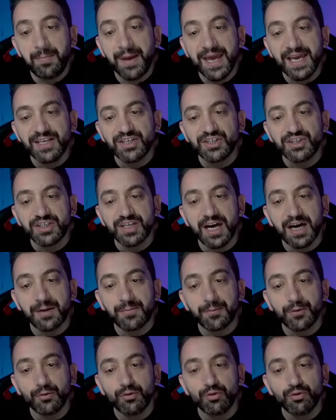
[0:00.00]
5
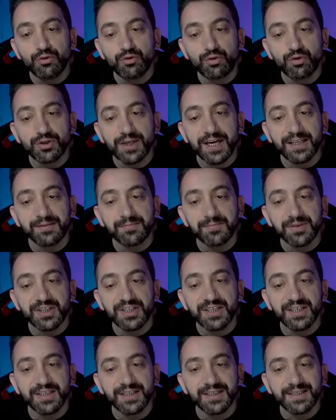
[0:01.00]
çarpı
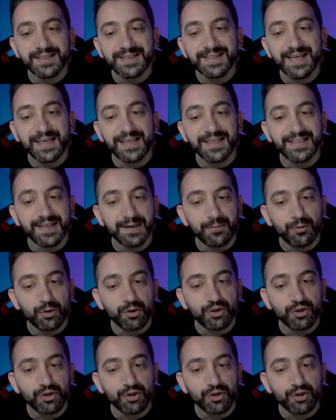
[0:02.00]
360'ı 8'e